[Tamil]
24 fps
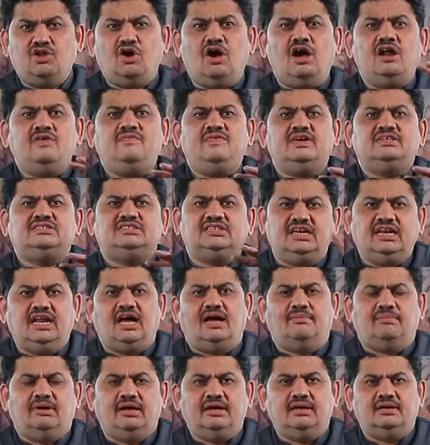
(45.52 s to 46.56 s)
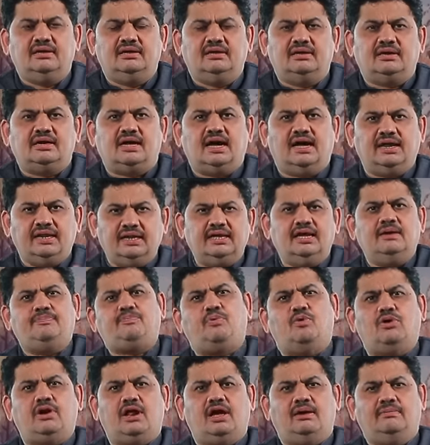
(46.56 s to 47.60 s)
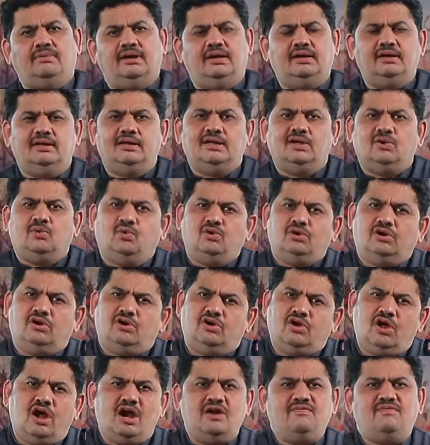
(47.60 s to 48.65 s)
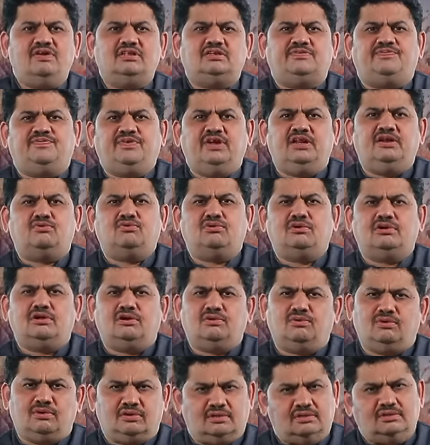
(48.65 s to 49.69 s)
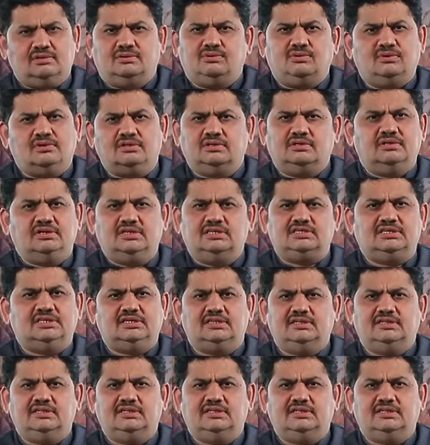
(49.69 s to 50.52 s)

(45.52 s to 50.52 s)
நான்வெஜ் இல்லாமல் கறியே போடாமல் ஒரு நான்வெஜ் ஃபீல் கொடுக்குற ஒரு ஒரு டிஷ்